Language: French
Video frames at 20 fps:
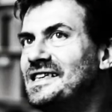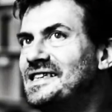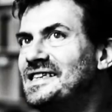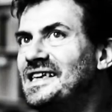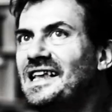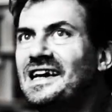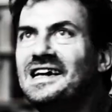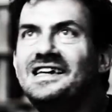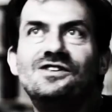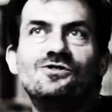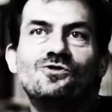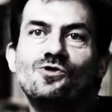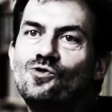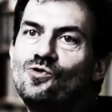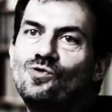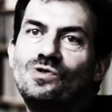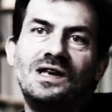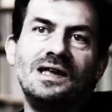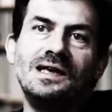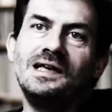c'est le risque de
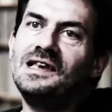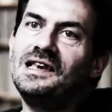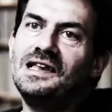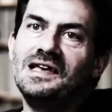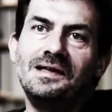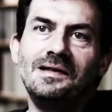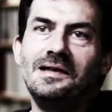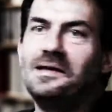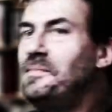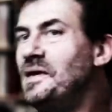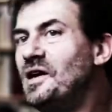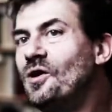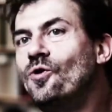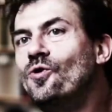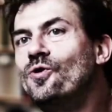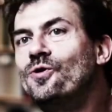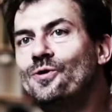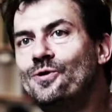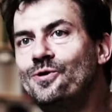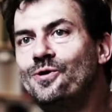toutes les,
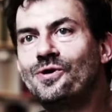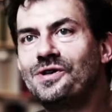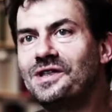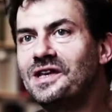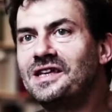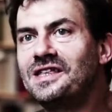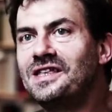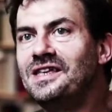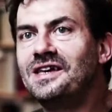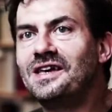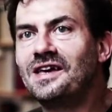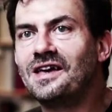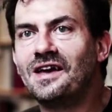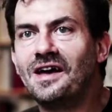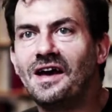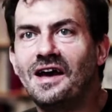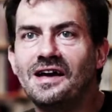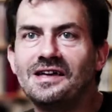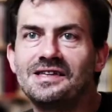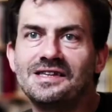micro-cultures techniques.
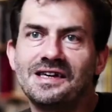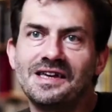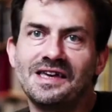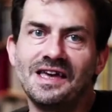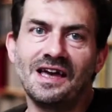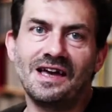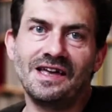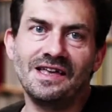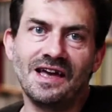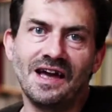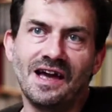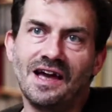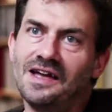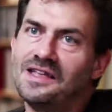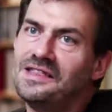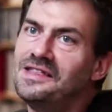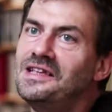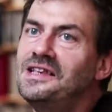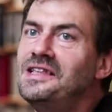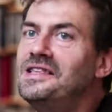Hein. c'est qu'il y, a
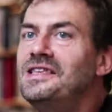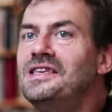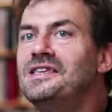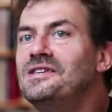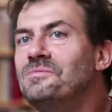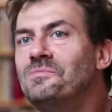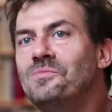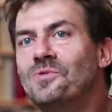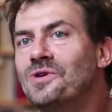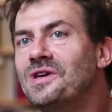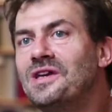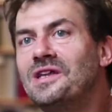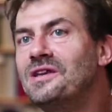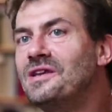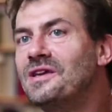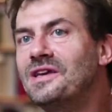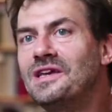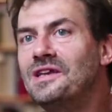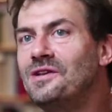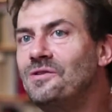un élitisme qui,
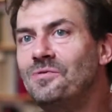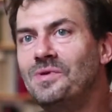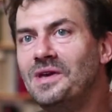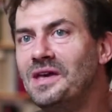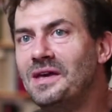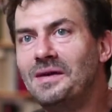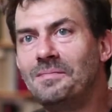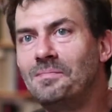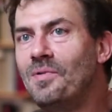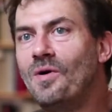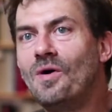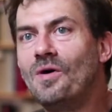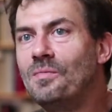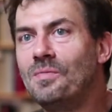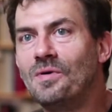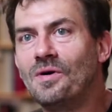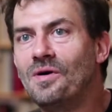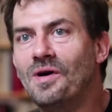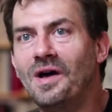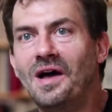lui est
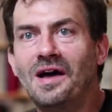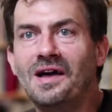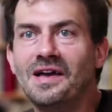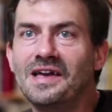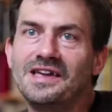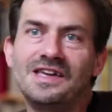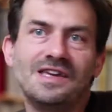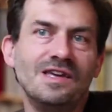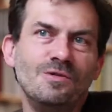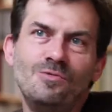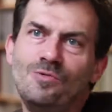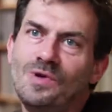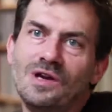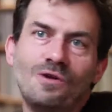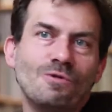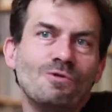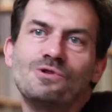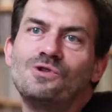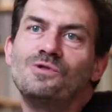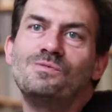propre hein, et qui lui est
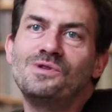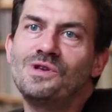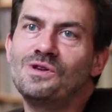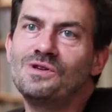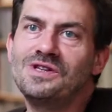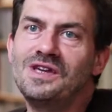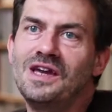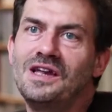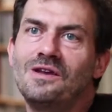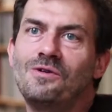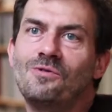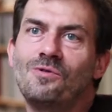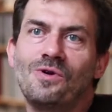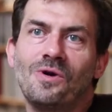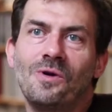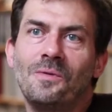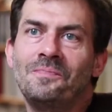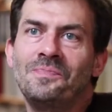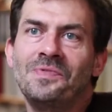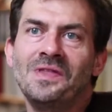consubstantiel. Donc,
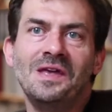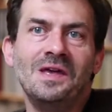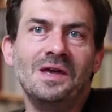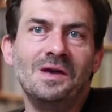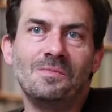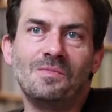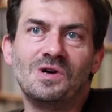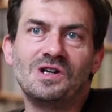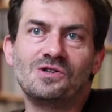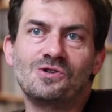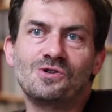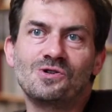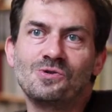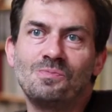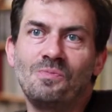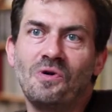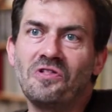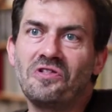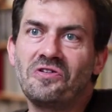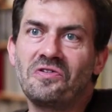euh, moi, je,
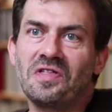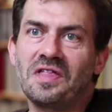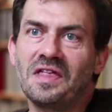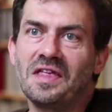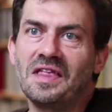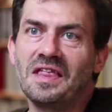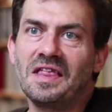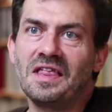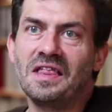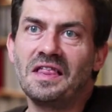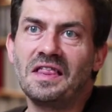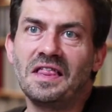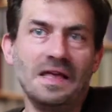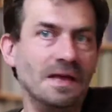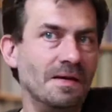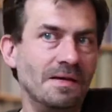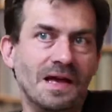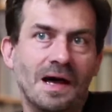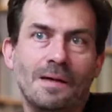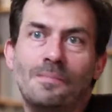pense que
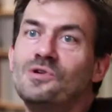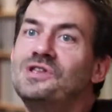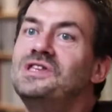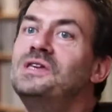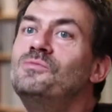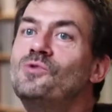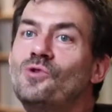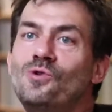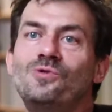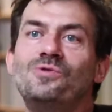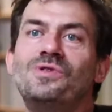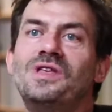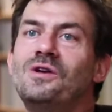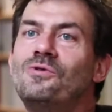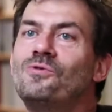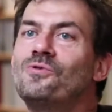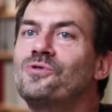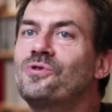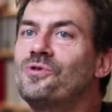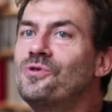c'est impossible de lutter
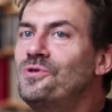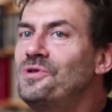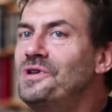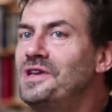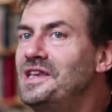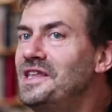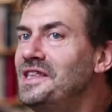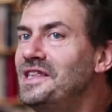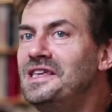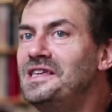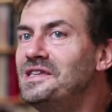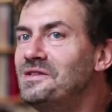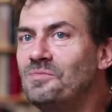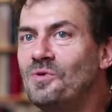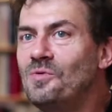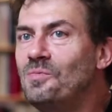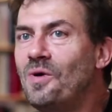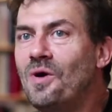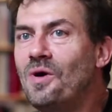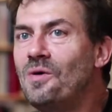contre
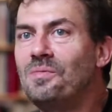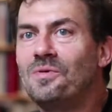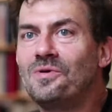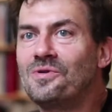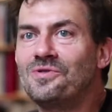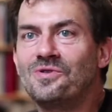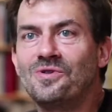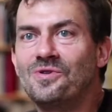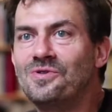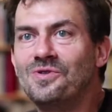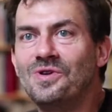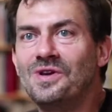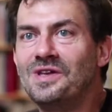l'élitisme propre de,